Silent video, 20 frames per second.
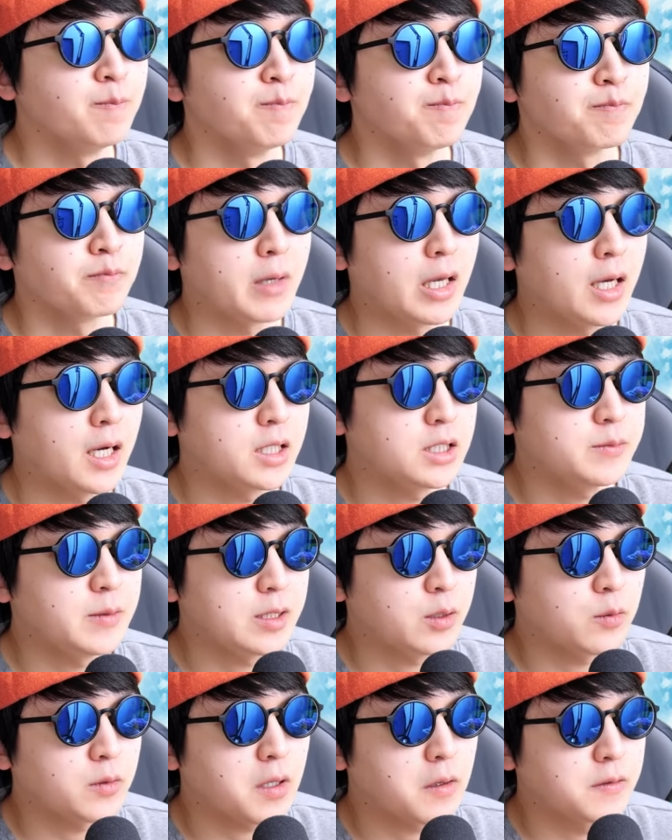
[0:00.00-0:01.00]
え初め
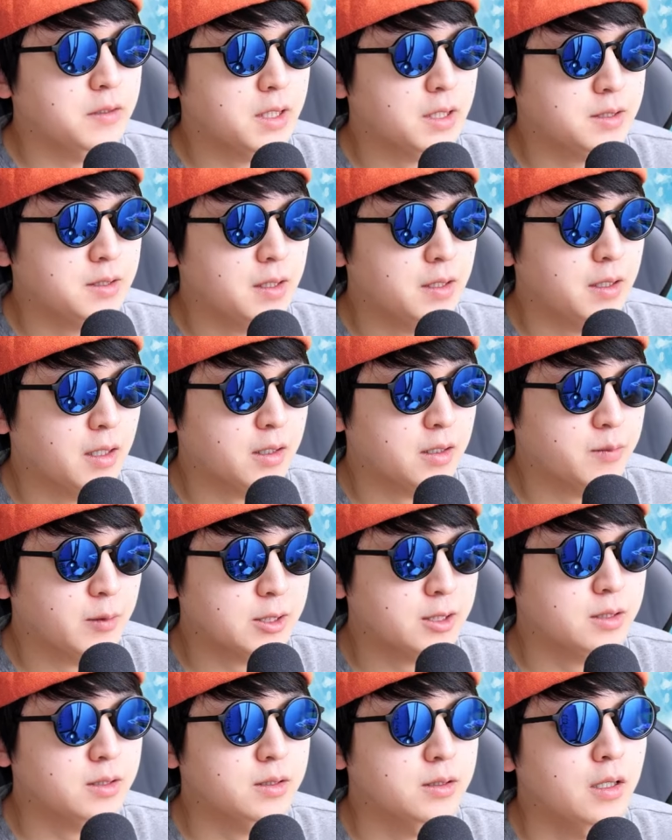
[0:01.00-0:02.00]
てお便りさせていただきま
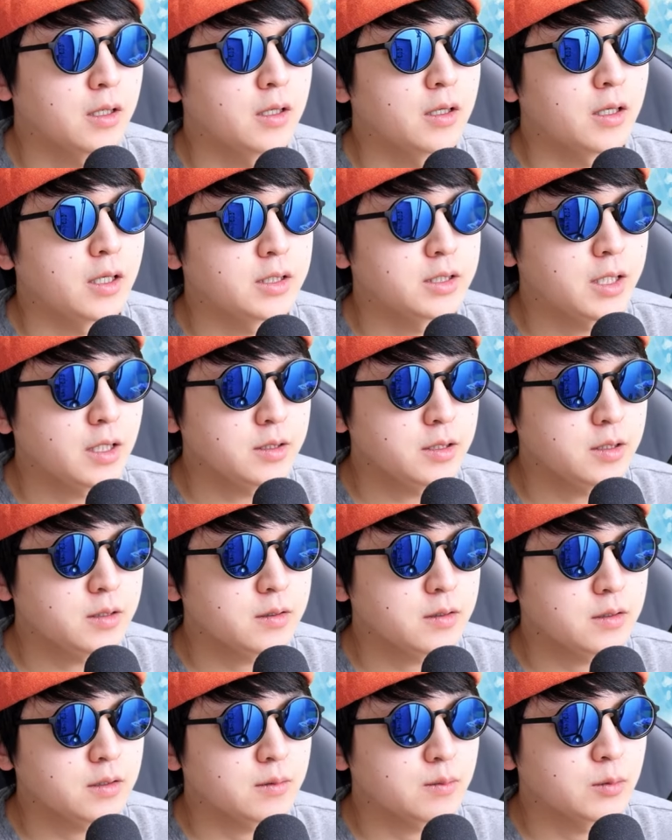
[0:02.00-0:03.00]
す、え先
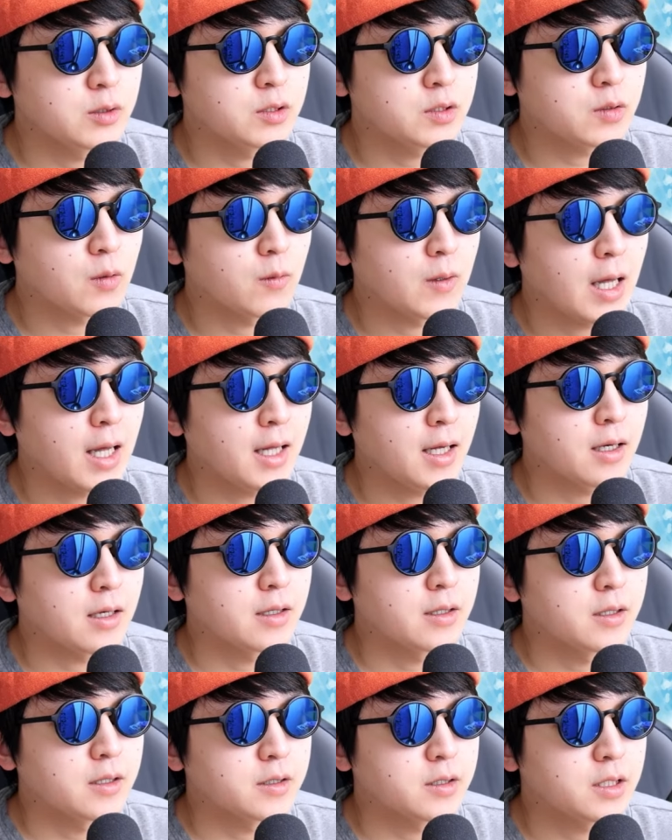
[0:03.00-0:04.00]
日息子が
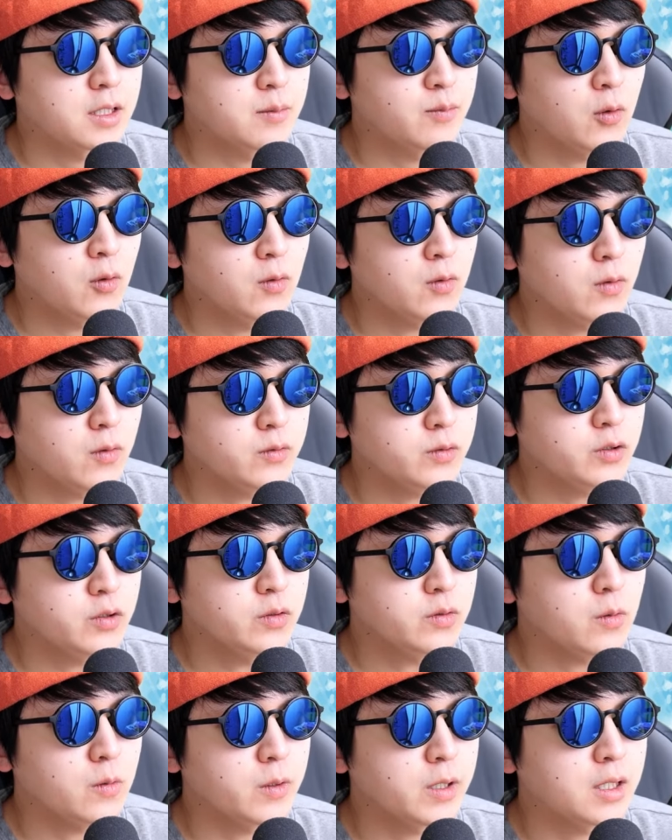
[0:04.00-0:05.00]
希望の
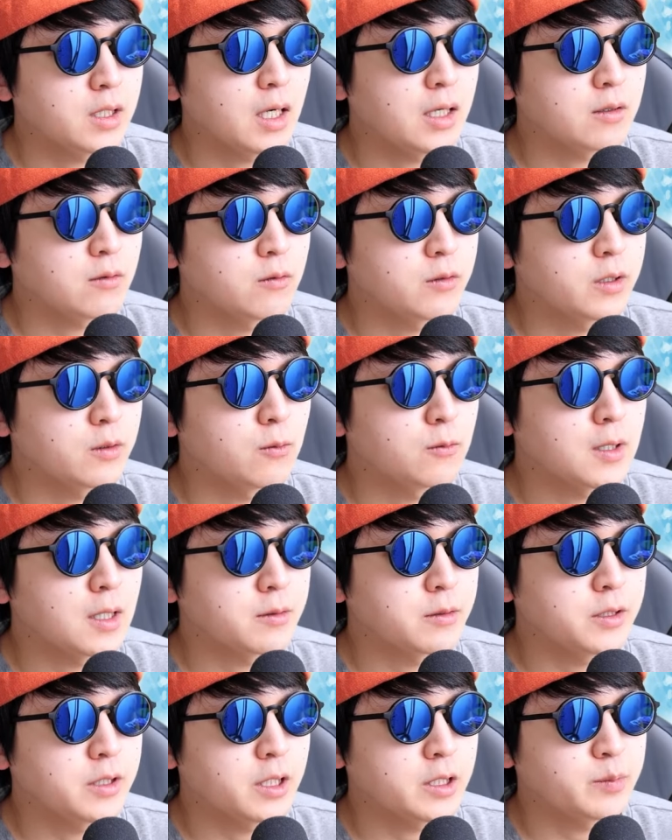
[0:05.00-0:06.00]
中高一貫校に合
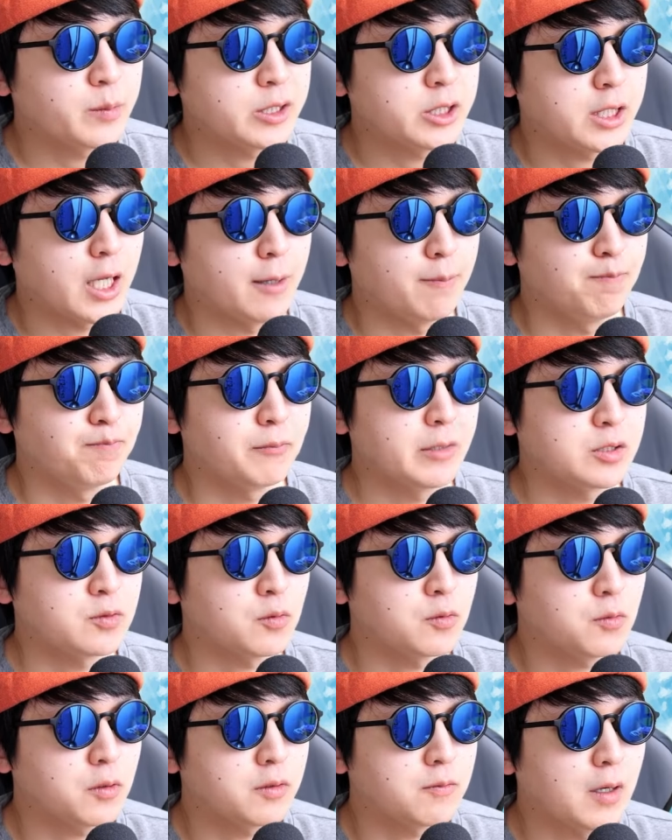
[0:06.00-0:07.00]
格いたしましたそ
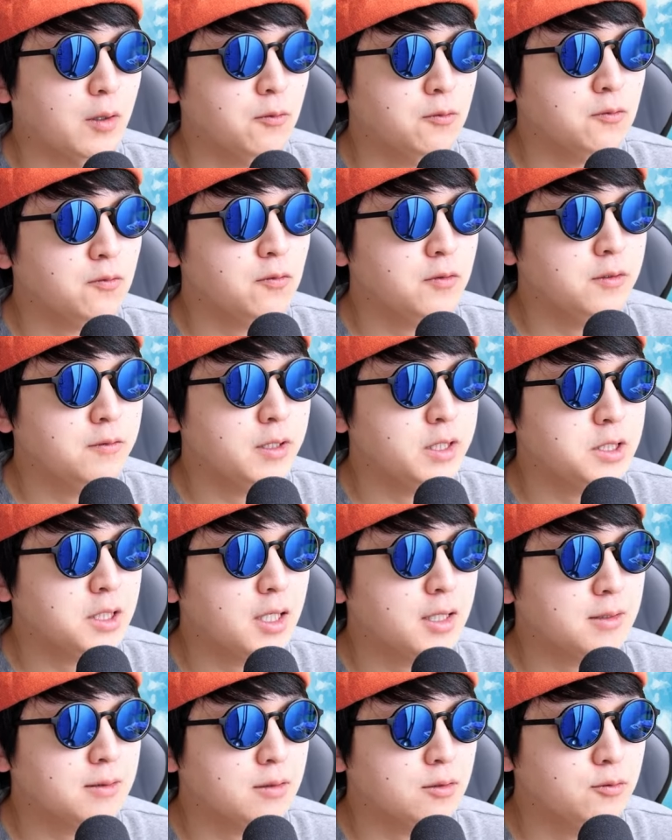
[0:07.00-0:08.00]
の時は本当に嬉し
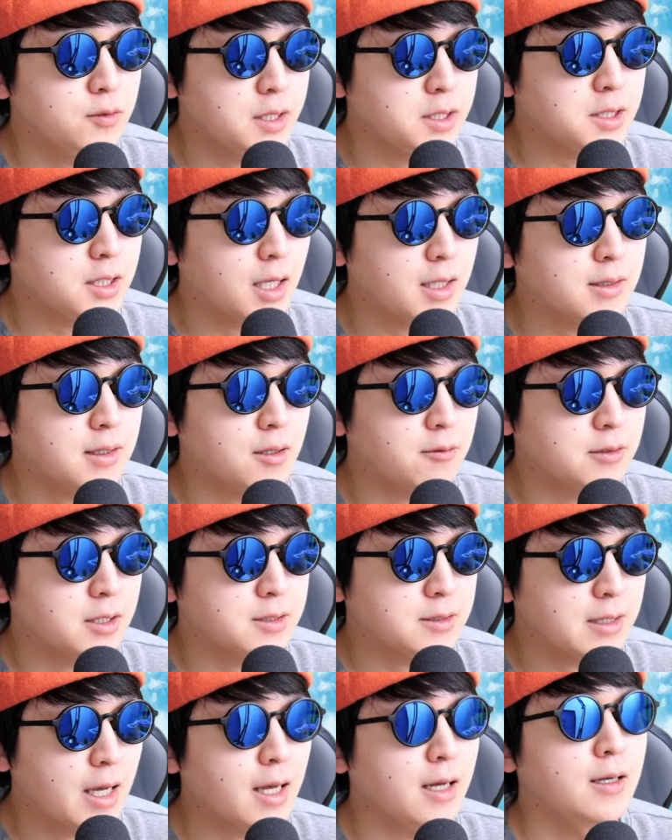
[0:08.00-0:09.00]
が嬉しかったので
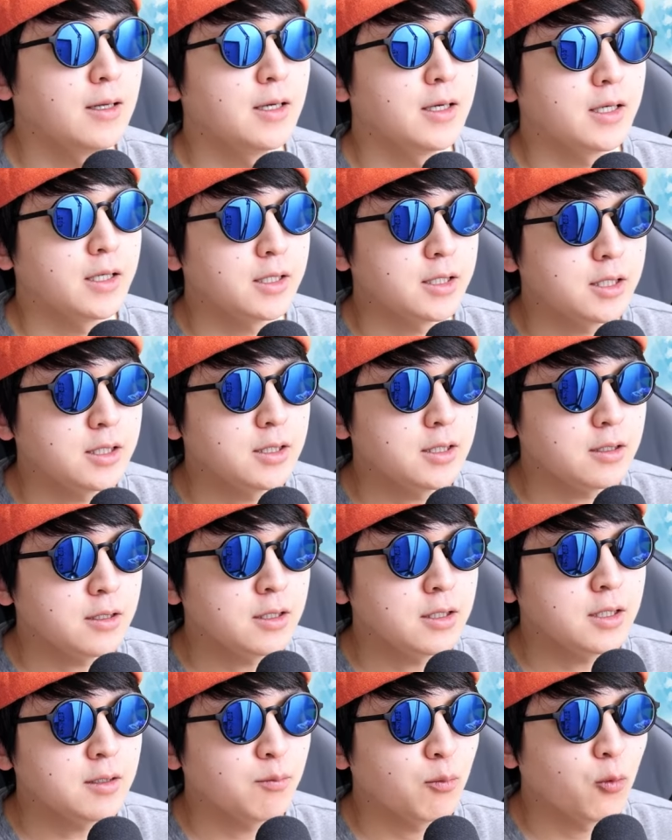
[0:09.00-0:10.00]
すが日に
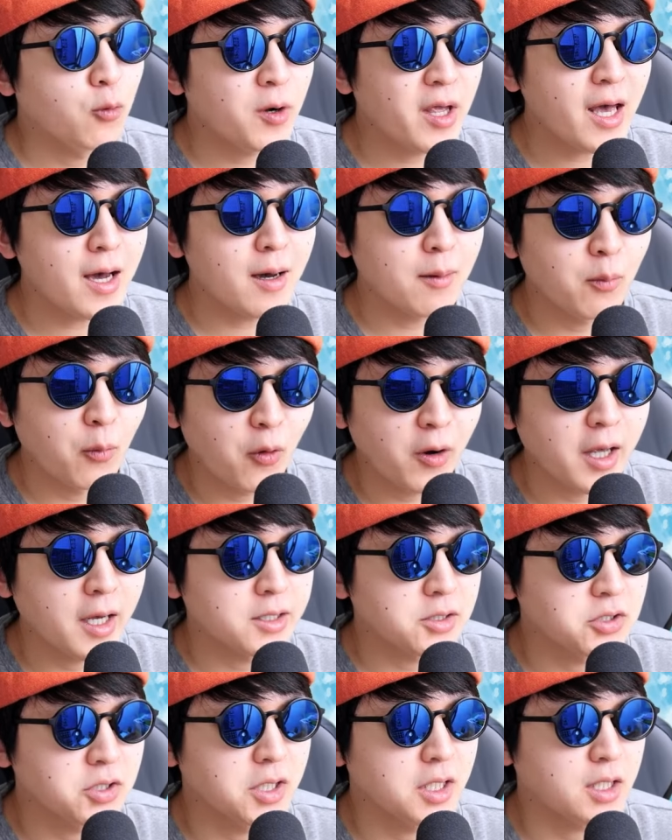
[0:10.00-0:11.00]
日にもやもや
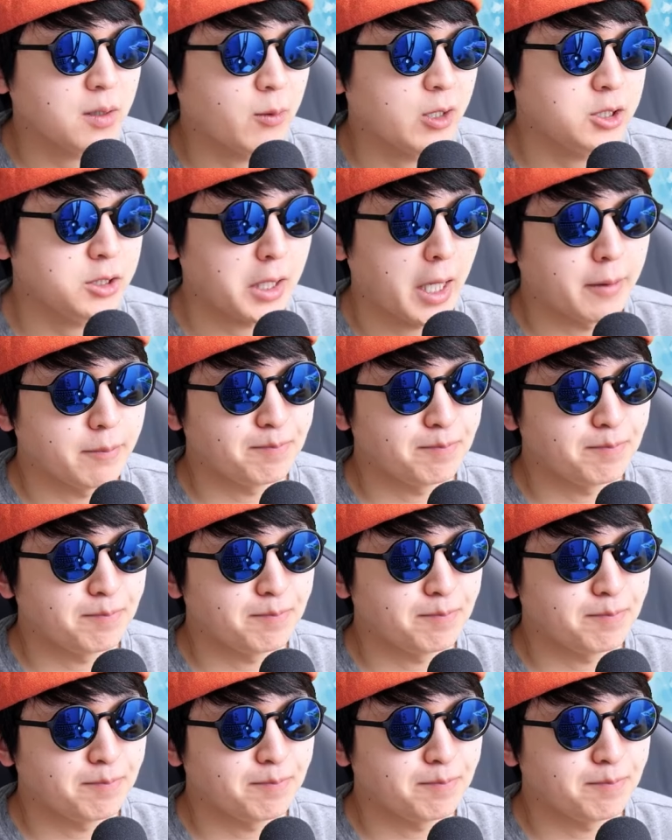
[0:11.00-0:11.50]
してきました